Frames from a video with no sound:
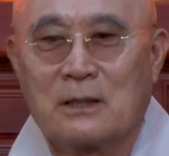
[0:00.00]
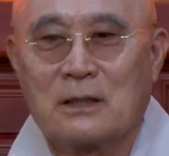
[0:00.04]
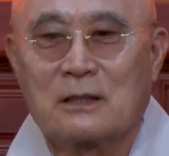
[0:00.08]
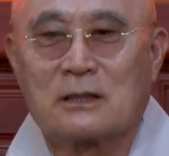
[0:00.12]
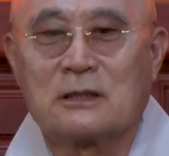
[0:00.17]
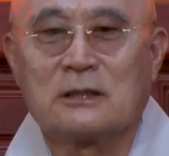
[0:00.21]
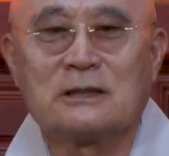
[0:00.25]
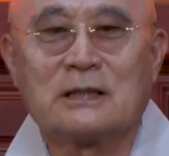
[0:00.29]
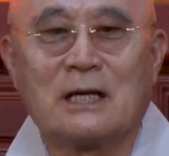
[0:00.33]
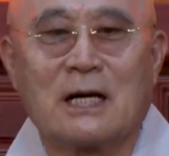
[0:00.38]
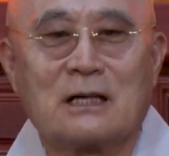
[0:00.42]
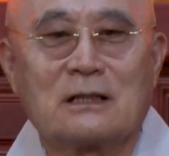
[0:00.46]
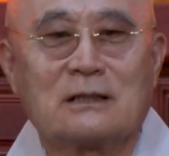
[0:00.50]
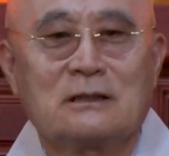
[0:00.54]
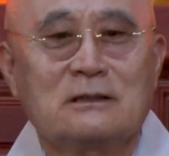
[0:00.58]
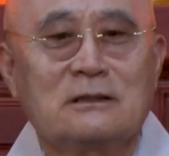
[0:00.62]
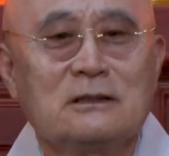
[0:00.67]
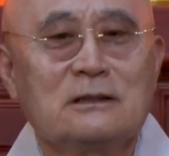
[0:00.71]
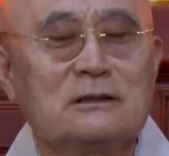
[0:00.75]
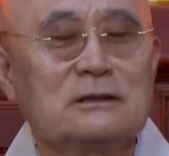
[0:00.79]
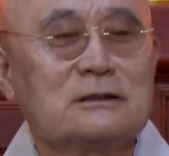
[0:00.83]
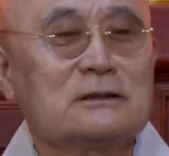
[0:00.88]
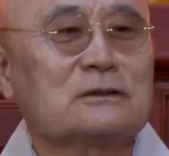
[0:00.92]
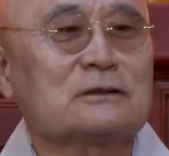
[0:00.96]
그냥
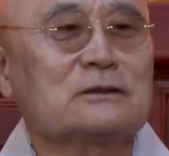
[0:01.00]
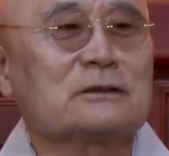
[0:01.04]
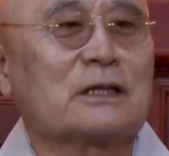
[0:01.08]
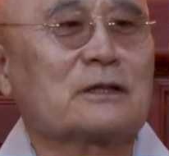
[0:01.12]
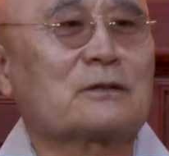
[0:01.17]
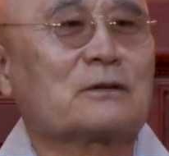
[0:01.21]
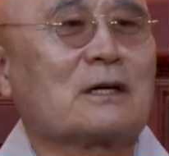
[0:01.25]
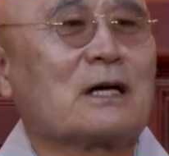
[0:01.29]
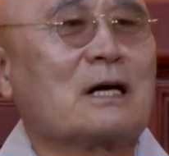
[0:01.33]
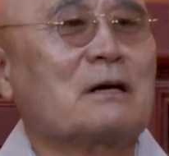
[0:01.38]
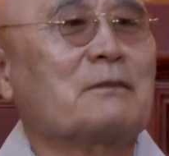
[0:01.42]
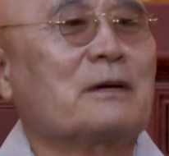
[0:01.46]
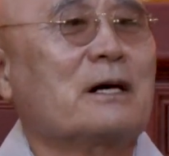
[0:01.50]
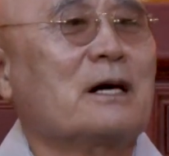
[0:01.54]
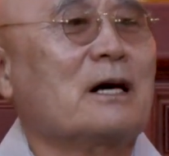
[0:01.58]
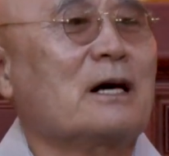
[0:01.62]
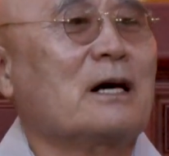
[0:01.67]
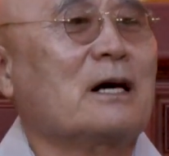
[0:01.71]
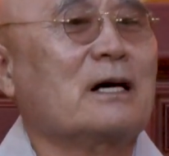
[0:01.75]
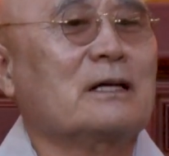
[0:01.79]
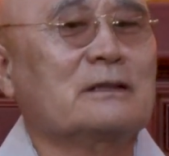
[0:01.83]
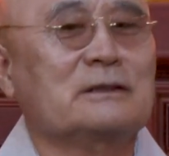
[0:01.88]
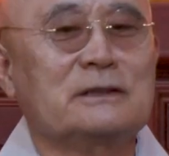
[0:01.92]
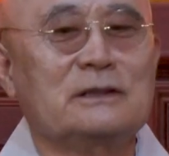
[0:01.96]
흐르는 대로
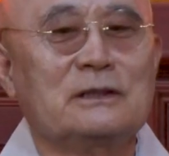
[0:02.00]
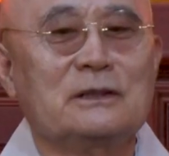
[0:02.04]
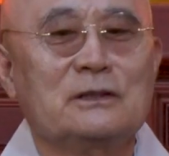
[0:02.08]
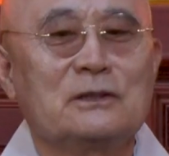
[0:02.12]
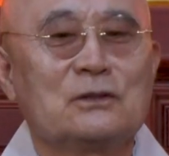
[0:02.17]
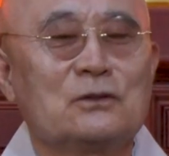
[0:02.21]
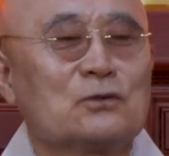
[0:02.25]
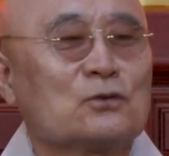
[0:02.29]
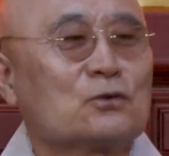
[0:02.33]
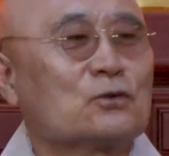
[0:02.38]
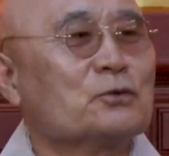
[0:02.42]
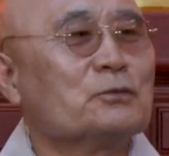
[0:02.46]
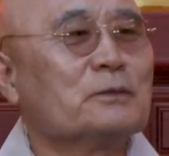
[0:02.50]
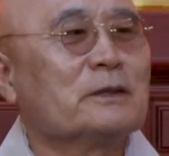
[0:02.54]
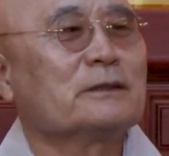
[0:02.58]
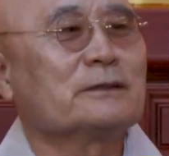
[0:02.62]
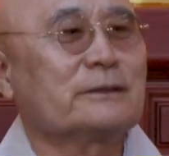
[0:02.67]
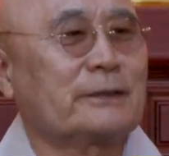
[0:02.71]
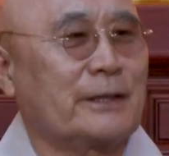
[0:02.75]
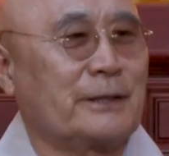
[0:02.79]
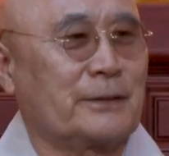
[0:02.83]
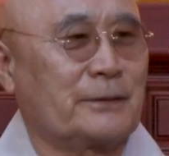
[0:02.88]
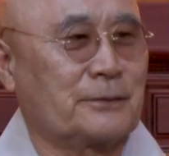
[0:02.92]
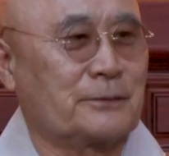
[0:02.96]
가만히 두면
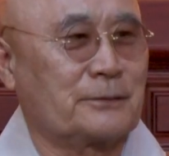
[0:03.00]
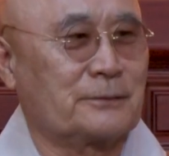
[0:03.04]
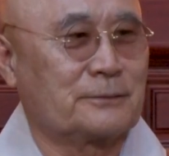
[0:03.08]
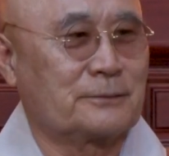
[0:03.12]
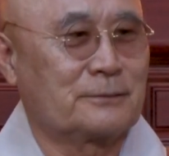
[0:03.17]
돼요.